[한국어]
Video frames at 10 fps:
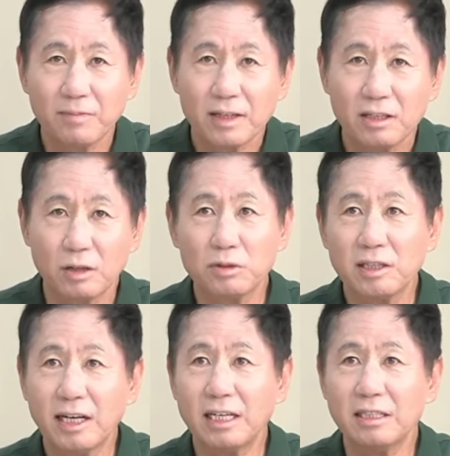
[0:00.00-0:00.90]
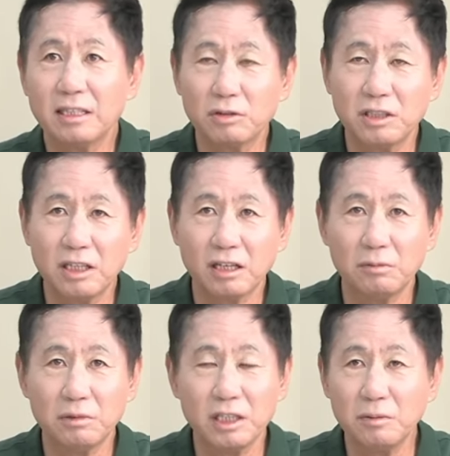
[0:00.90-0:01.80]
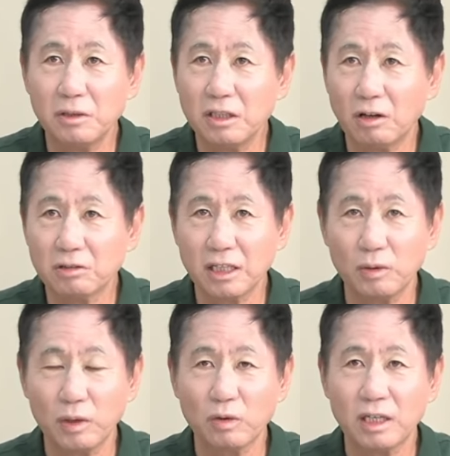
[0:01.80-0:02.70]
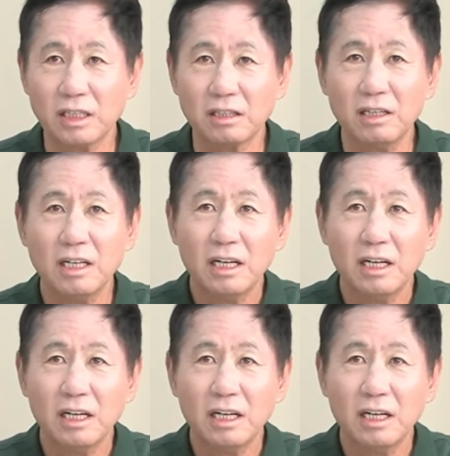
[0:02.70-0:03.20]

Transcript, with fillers: 여러분들 대한제국 시대라고 하면 일본이 역사를 왜곡해서